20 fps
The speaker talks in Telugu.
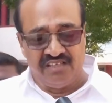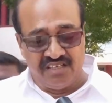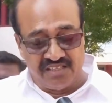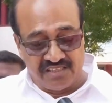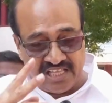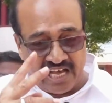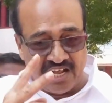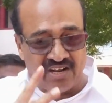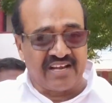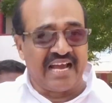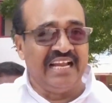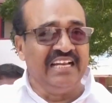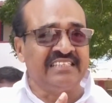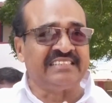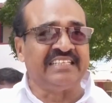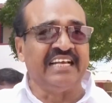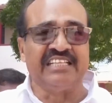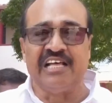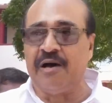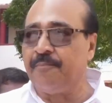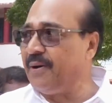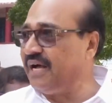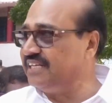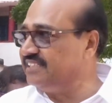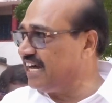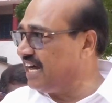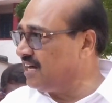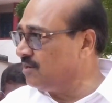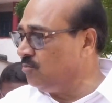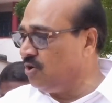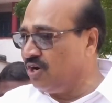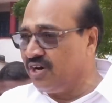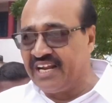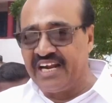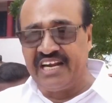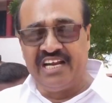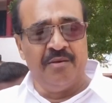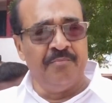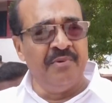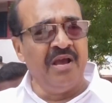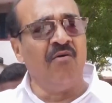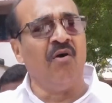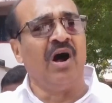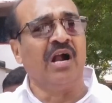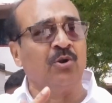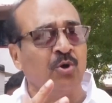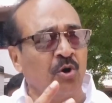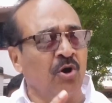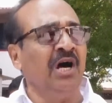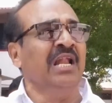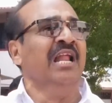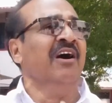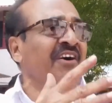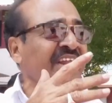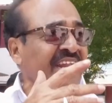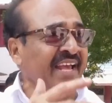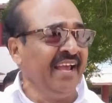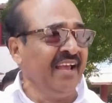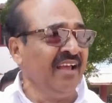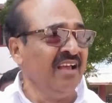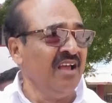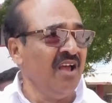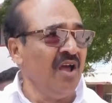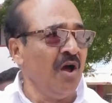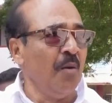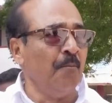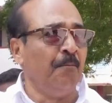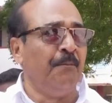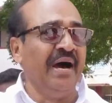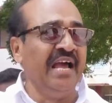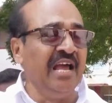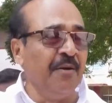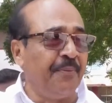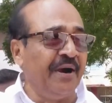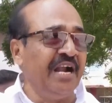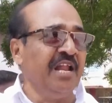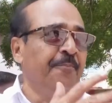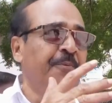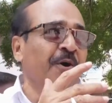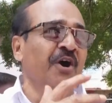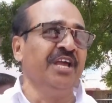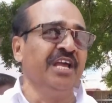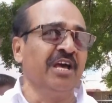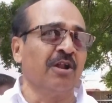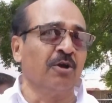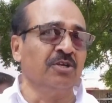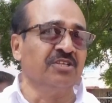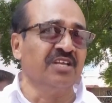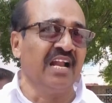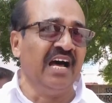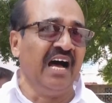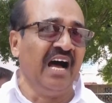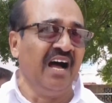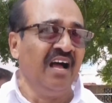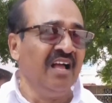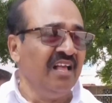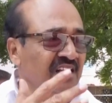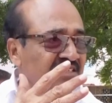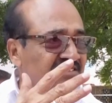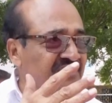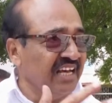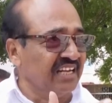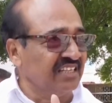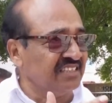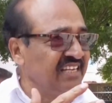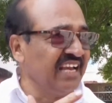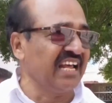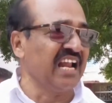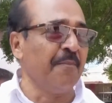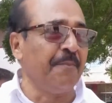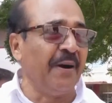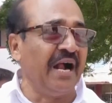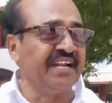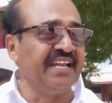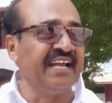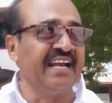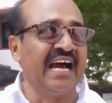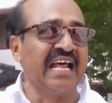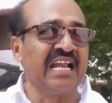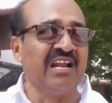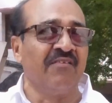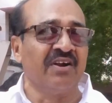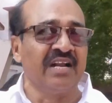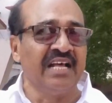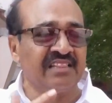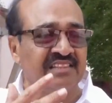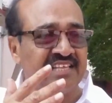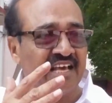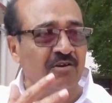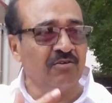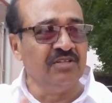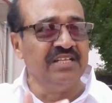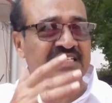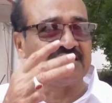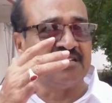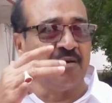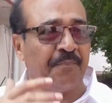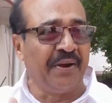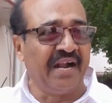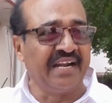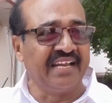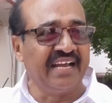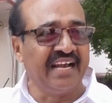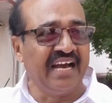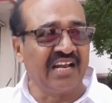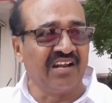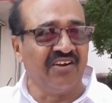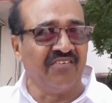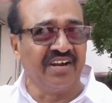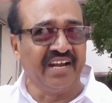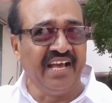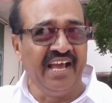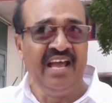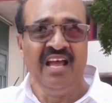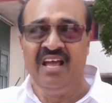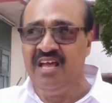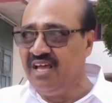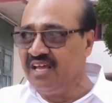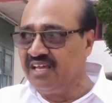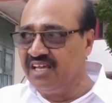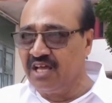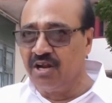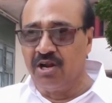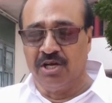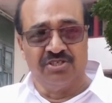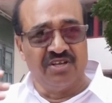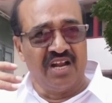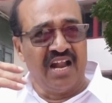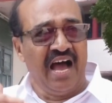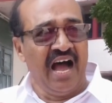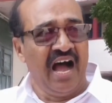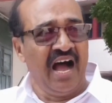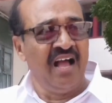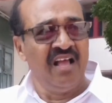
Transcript: ఇద్దరు కలిస్తే తప్ప జగన్మోహన్ రెడ్డి మేము అడ్డుకోలేమని భయపడిపోయి ఈ రోజున జనసేన పార్టీ కానివ్వండి తెలుగుదేశం పార్టీ కానివ్వండి ఈ రోజున